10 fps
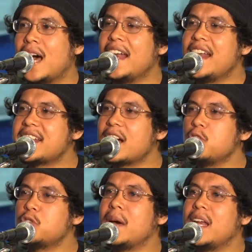อาณาจัก
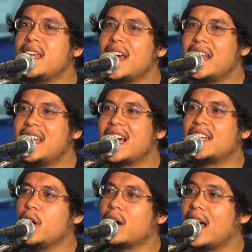รอุสมานียะห์นี่ยั
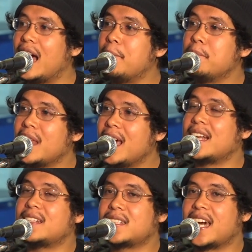งยกอำนา
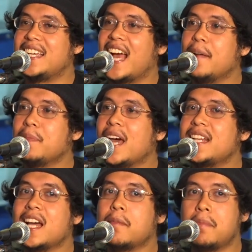จขยายอำนา
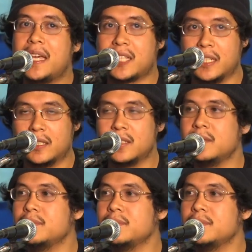จยังไม่ถึง